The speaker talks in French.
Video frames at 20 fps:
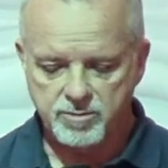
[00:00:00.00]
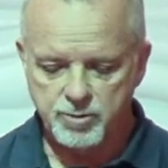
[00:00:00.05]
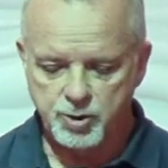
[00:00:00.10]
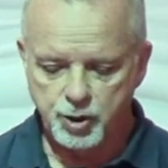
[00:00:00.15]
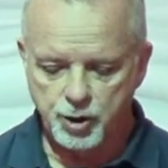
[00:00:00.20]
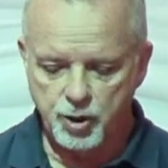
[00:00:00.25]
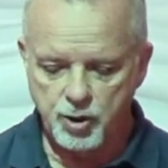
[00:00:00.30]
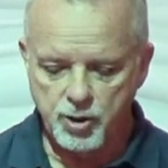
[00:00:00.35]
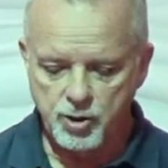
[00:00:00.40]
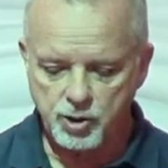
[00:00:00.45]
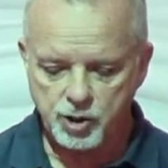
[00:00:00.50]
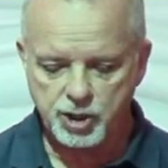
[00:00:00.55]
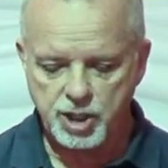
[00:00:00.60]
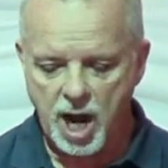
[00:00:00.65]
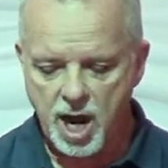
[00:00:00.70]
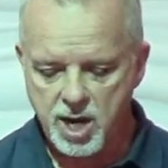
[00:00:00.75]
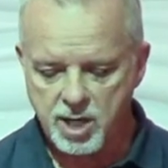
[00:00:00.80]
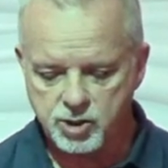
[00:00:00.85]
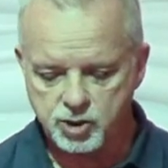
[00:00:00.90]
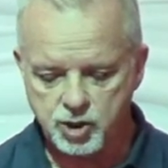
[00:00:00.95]
Dieu
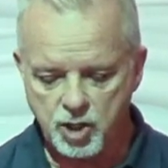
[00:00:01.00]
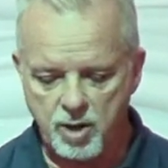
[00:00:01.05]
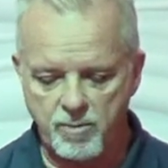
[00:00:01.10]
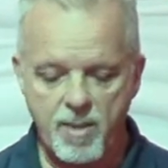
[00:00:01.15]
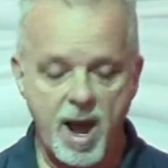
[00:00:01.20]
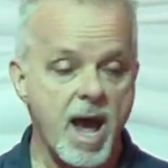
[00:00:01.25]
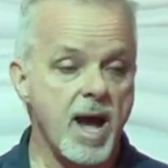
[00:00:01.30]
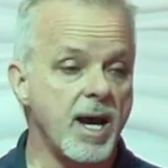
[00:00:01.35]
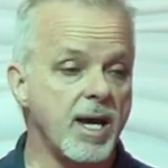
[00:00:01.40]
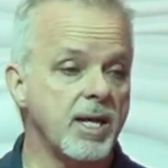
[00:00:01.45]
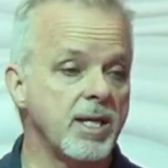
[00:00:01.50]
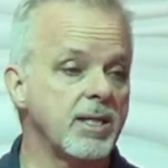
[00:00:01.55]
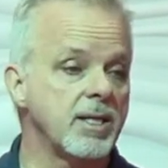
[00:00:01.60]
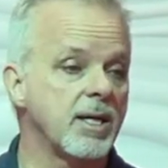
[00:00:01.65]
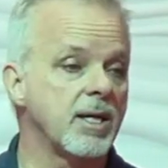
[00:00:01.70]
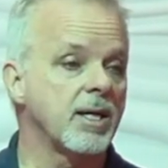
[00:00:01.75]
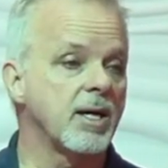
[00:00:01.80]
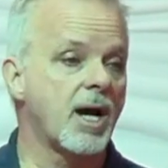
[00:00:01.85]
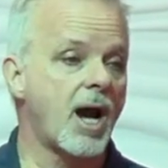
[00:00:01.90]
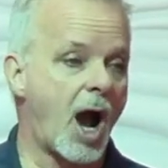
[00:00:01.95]
change le mal
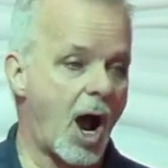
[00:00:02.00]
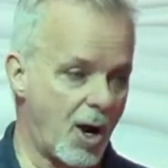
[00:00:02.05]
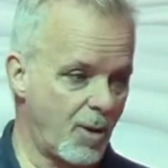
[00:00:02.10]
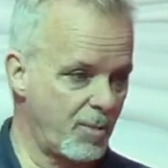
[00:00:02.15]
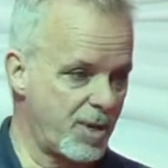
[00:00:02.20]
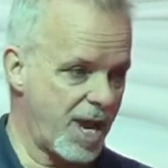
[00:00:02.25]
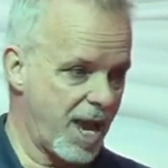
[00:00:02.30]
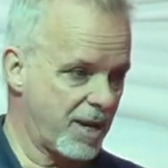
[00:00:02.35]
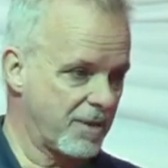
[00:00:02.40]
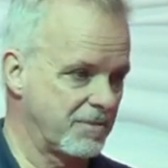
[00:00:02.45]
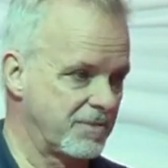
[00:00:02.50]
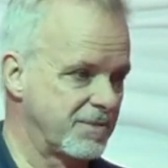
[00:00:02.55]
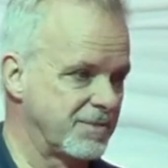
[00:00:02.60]
en bien.